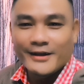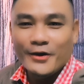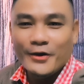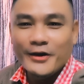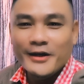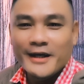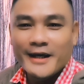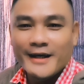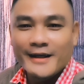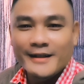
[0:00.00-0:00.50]

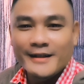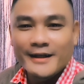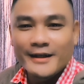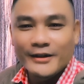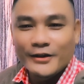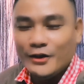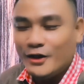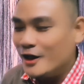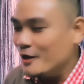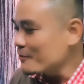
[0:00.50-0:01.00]
Nói nghe
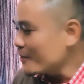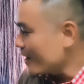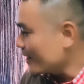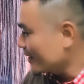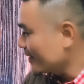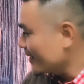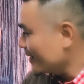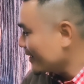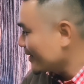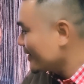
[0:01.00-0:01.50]
chơi thôi các
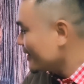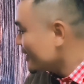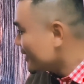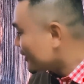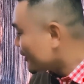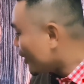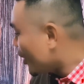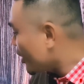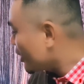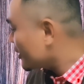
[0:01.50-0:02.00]
bạn nha.
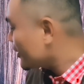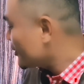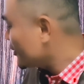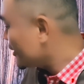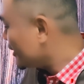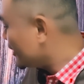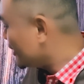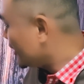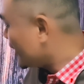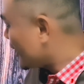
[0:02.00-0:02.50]
Đó,
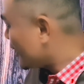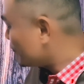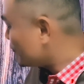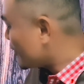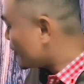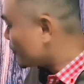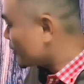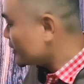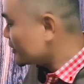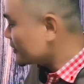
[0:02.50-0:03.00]
có nghĩa là
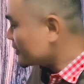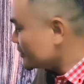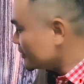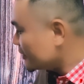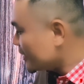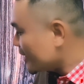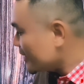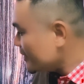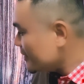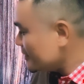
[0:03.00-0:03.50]
vào cái
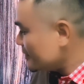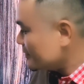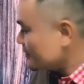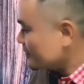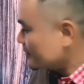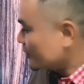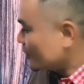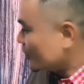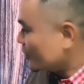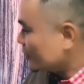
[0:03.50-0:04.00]
từ đấy
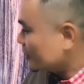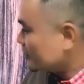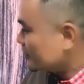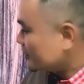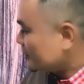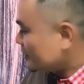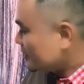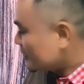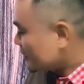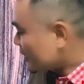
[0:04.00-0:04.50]
rồi
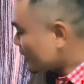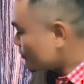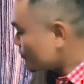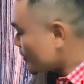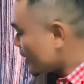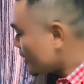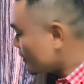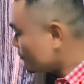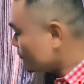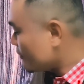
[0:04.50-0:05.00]

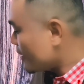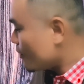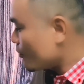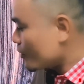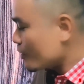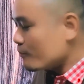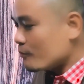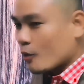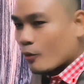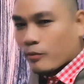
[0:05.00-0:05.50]
các bạn
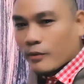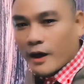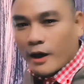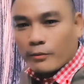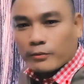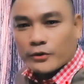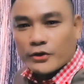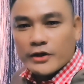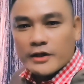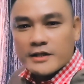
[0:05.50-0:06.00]
vào cái mục
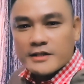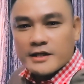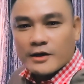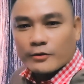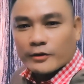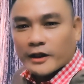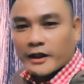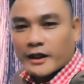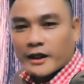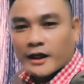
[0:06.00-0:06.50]
học chuyên
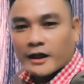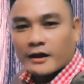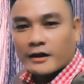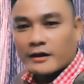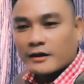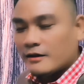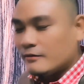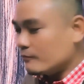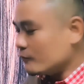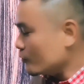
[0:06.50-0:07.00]
sâu này nè.
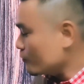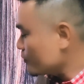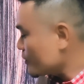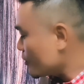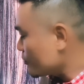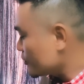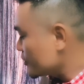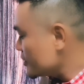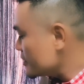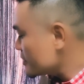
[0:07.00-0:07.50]

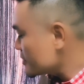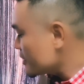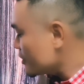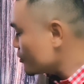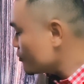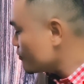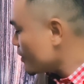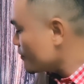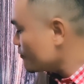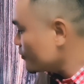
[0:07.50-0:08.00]
Mục học chuyên
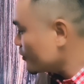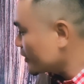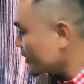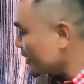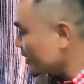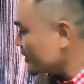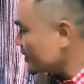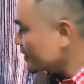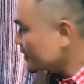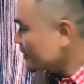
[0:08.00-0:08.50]
sâu bấm vào
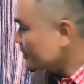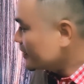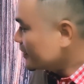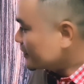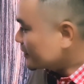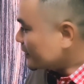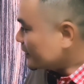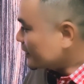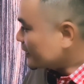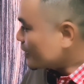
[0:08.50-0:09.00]
đây
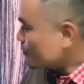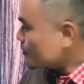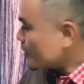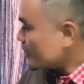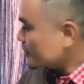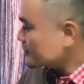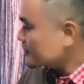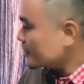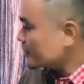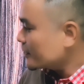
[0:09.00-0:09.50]
thì các
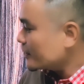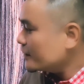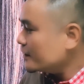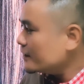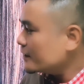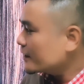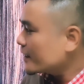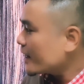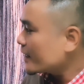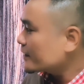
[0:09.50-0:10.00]
bạn sẽ
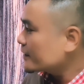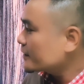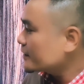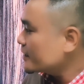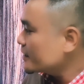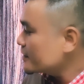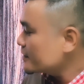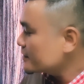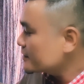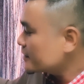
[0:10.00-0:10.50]
thấy các
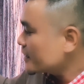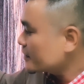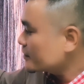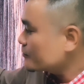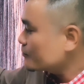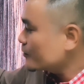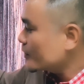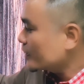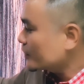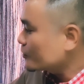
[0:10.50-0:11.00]
danh
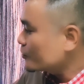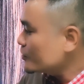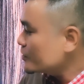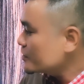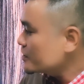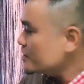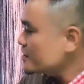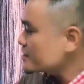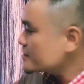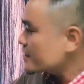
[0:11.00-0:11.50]
sách mà
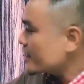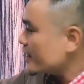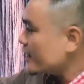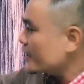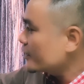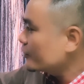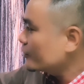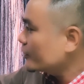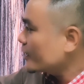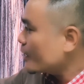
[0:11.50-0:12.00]
tôi chia
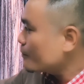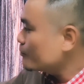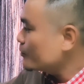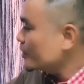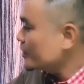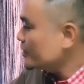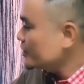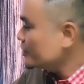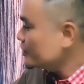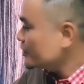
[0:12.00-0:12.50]
sẻ nó
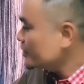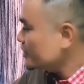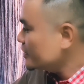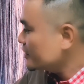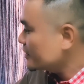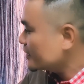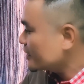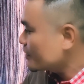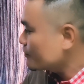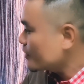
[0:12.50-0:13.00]
nằm bên
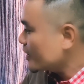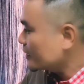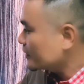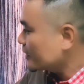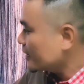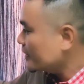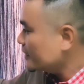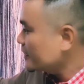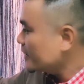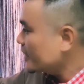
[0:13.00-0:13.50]
dưới. Các
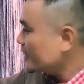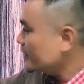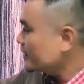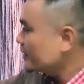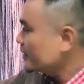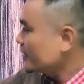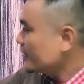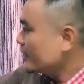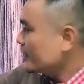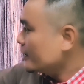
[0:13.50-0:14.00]
bạn thấy
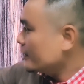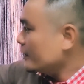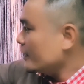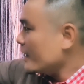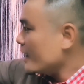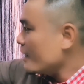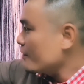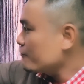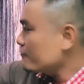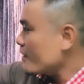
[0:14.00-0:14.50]
đây
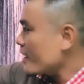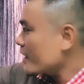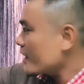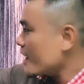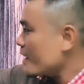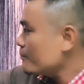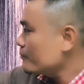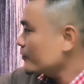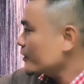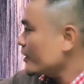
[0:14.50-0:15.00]
là
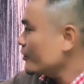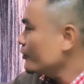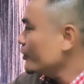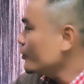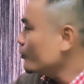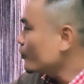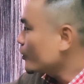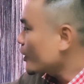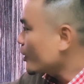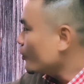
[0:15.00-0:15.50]
phát âm theo
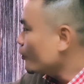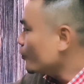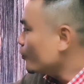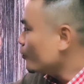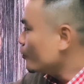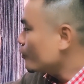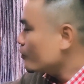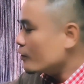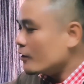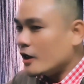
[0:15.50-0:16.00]
yêu
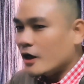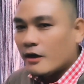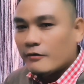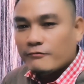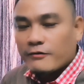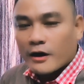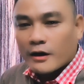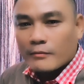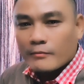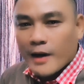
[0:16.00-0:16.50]
cầu à,
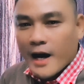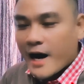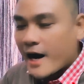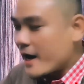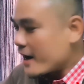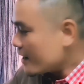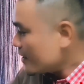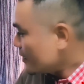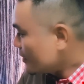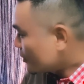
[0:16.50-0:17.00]
phần
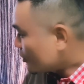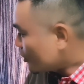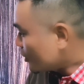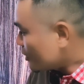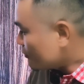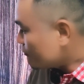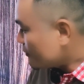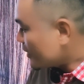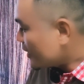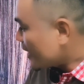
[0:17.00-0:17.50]
ba.
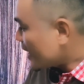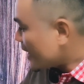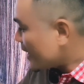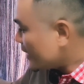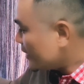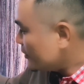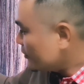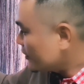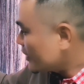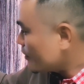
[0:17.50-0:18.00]
Còn cái phần
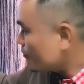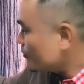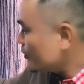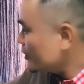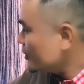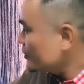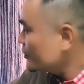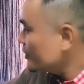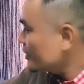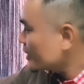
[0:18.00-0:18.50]
hai nó nằm
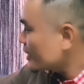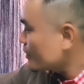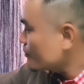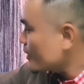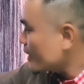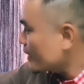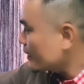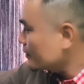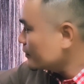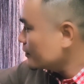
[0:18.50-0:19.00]
bên dưới nè các
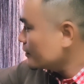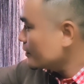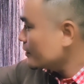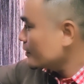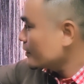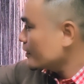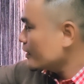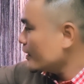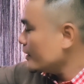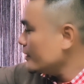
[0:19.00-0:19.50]
bạn.
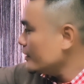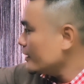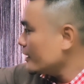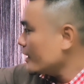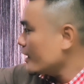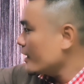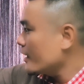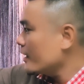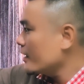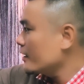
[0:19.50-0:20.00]
Hay
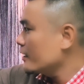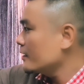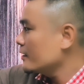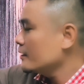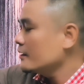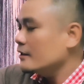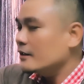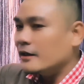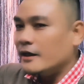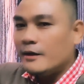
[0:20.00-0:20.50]
là
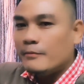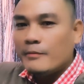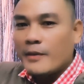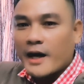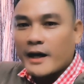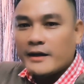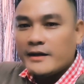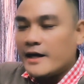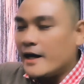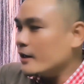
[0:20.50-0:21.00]
cái
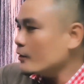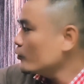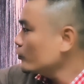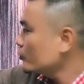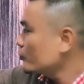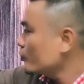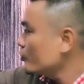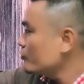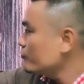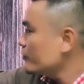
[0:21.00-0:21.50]
bài giảng
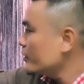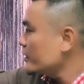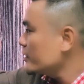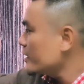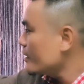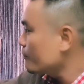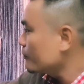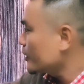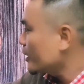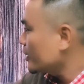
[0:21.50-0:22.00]
của tôi về
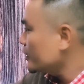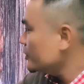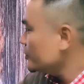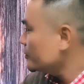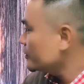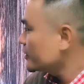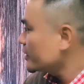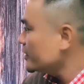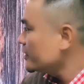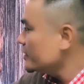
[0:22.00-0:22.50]
nhầm lẫn
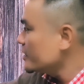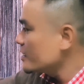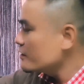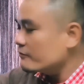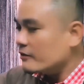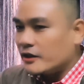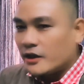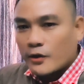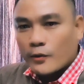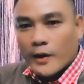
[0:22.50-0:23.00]
giữa thì
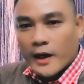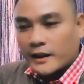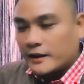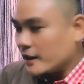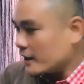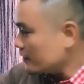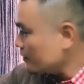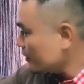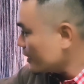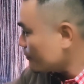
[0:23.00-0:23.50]
đơn và thì hoàn
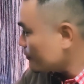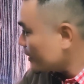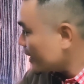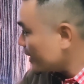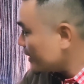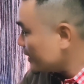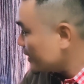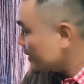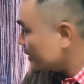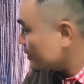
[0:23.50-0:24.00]
thành nó nằm ở
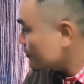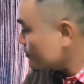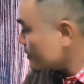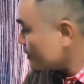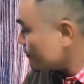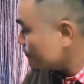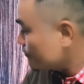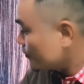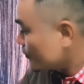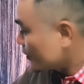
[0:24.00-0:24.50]
đây, đúng
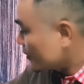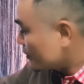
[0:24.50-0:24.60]
không?